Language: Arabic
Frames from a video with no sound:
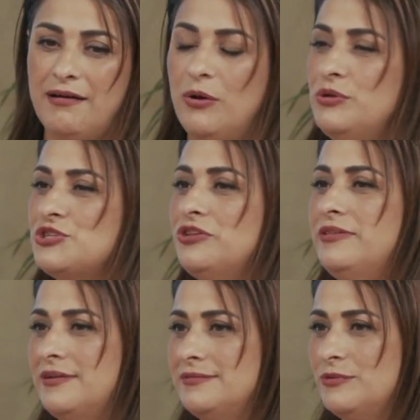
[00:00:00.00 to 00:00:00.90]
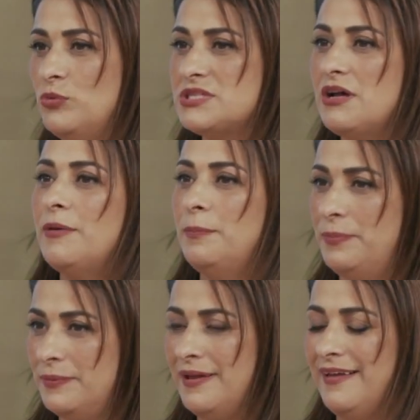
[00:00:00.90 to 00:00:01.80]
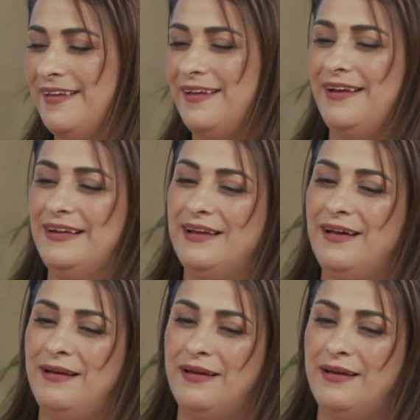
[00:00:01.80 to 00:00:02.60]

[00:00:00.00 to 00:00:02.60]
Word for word: قوي جدا وصخب احنا